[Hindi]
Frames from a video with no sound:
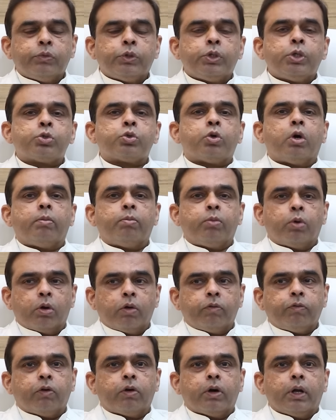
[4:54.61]
जिसको हम
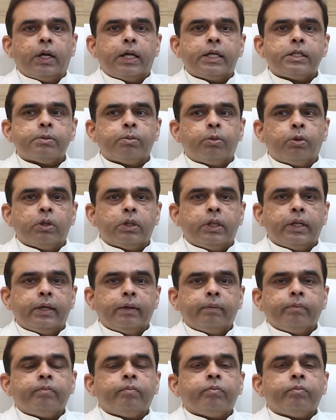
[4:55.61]
मोनोफोकल लेंस बोलते हैं